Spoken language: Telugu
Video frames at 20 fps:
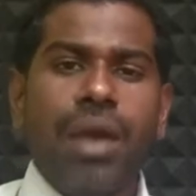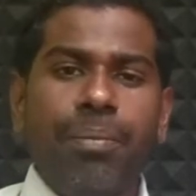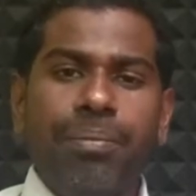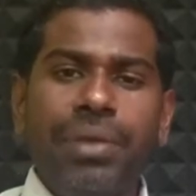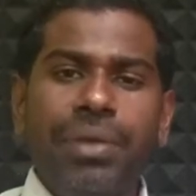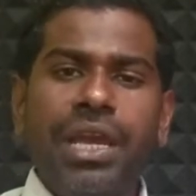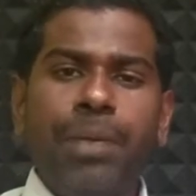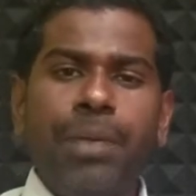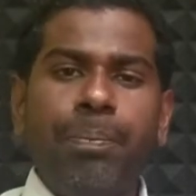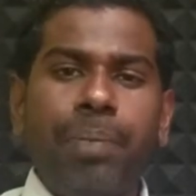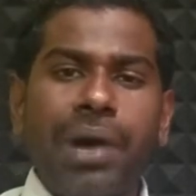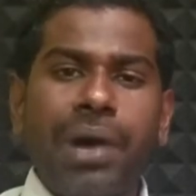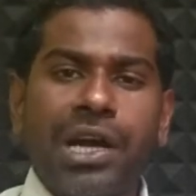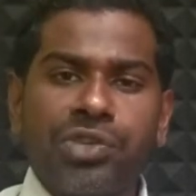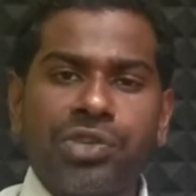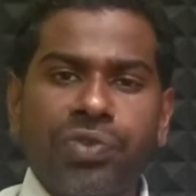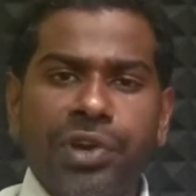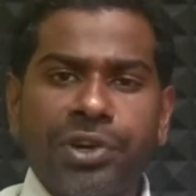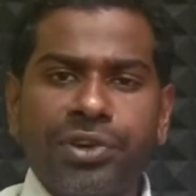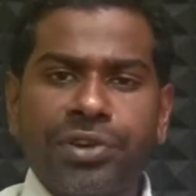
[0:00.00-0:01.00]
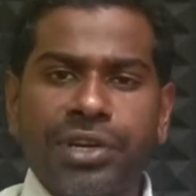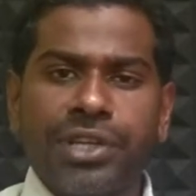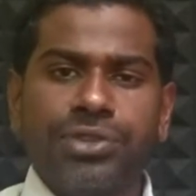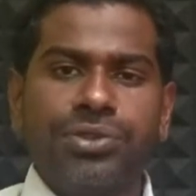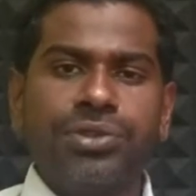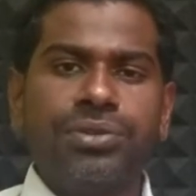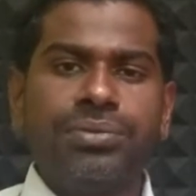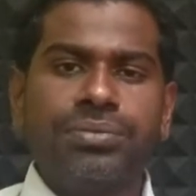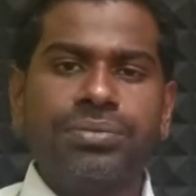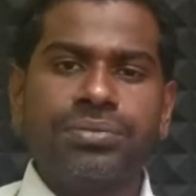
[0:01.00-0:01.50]
మీ పాస్వర్డ్
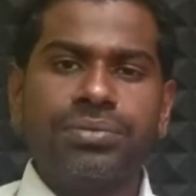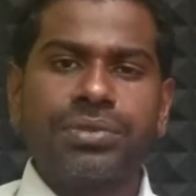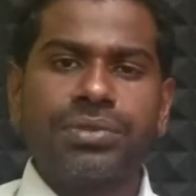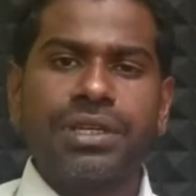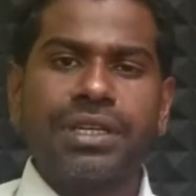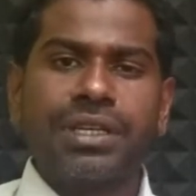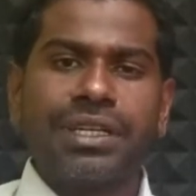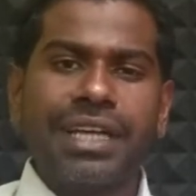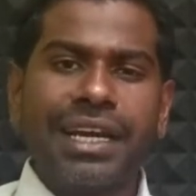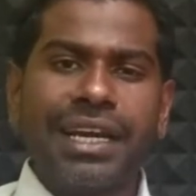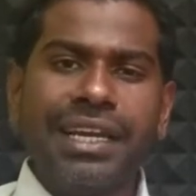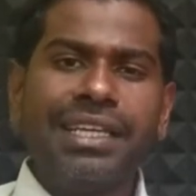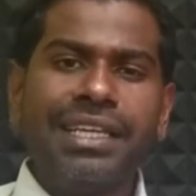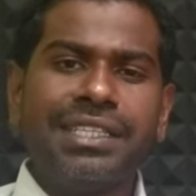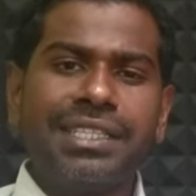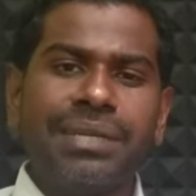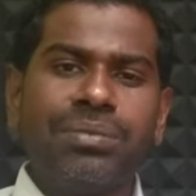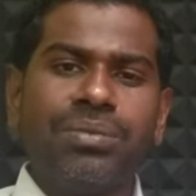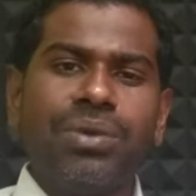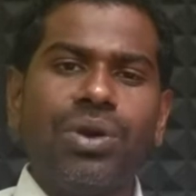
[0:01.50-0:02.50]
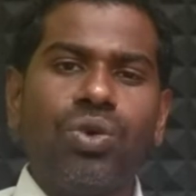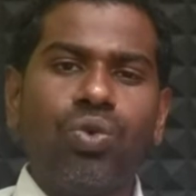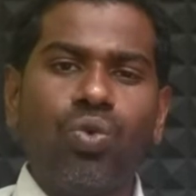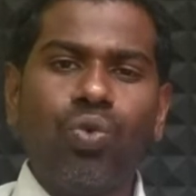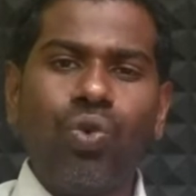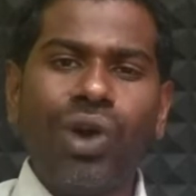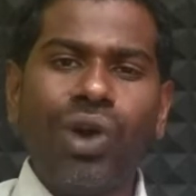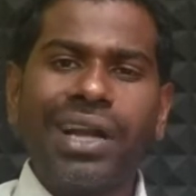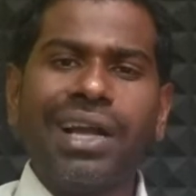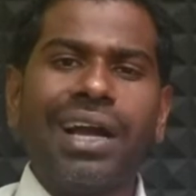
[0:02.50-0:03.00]
నందు కనీసం
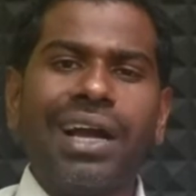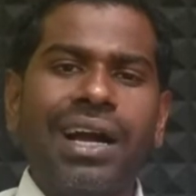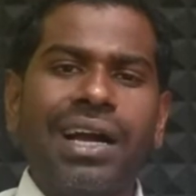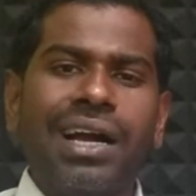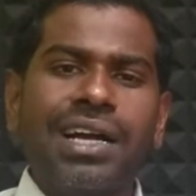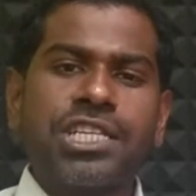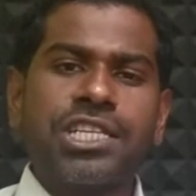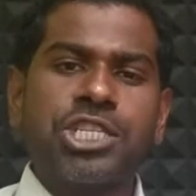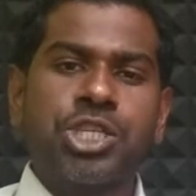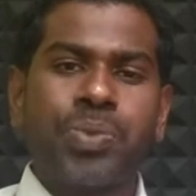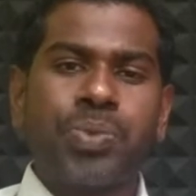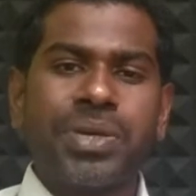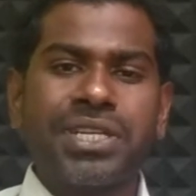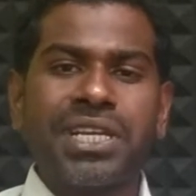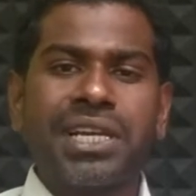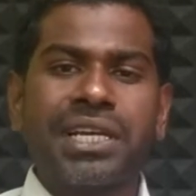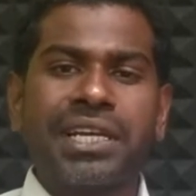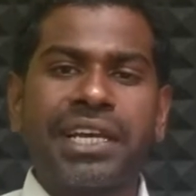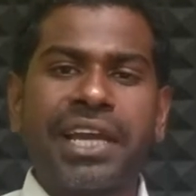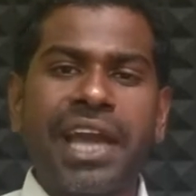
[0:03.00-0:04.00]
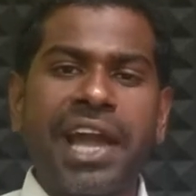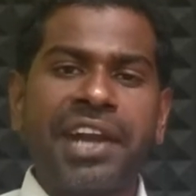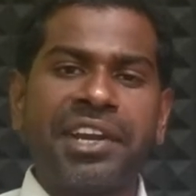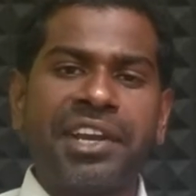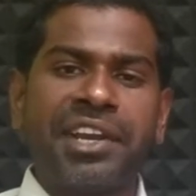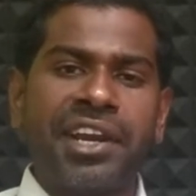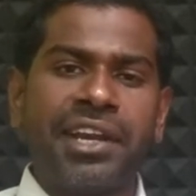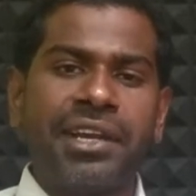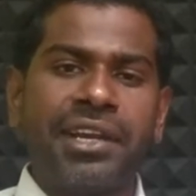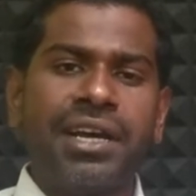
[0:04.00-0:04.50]
ఒక్క స్పెషల్
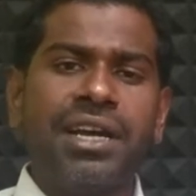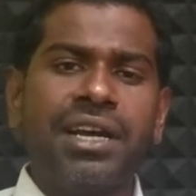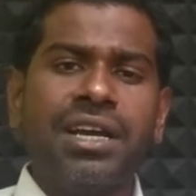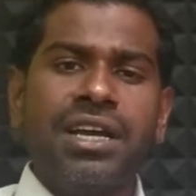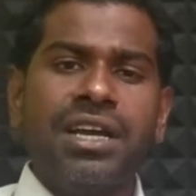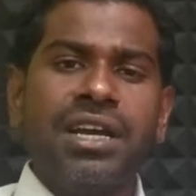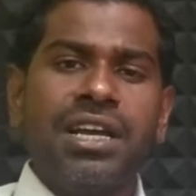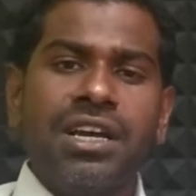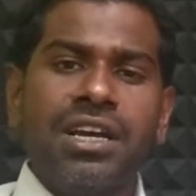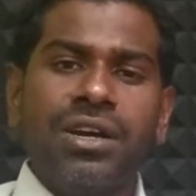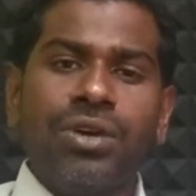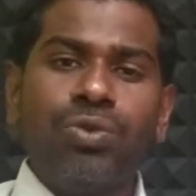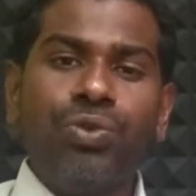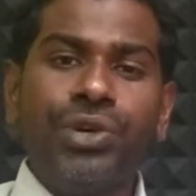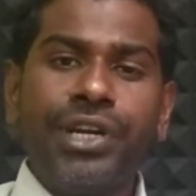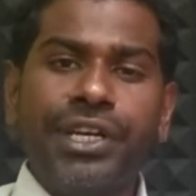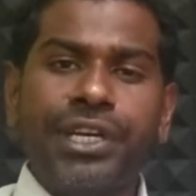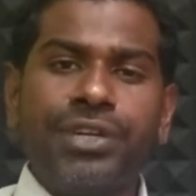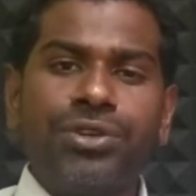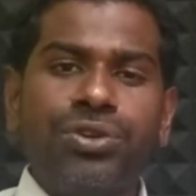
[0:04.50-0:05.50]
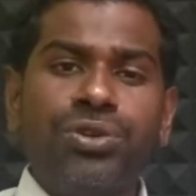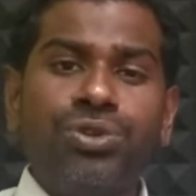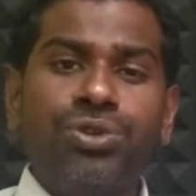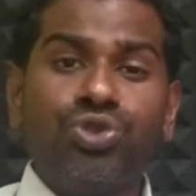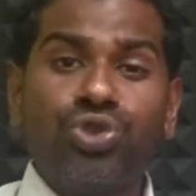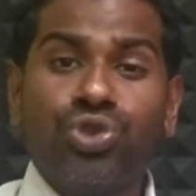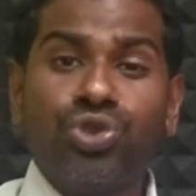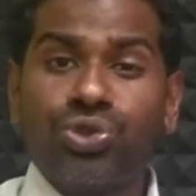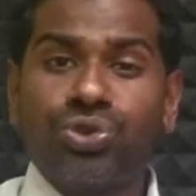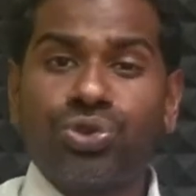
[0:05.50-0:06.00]
క్యారెక్టర్ అయినా ఉండేటట్టు
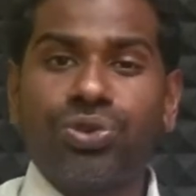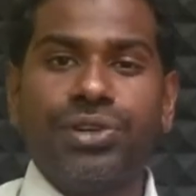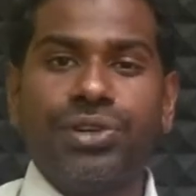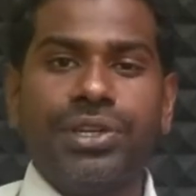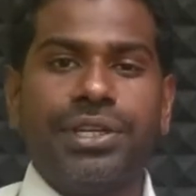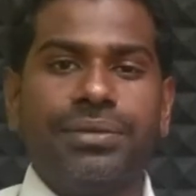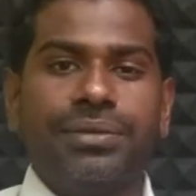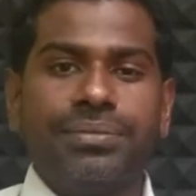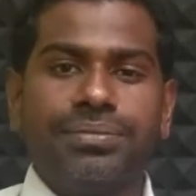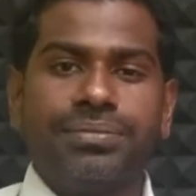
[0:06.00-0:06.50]
చూసుకోండి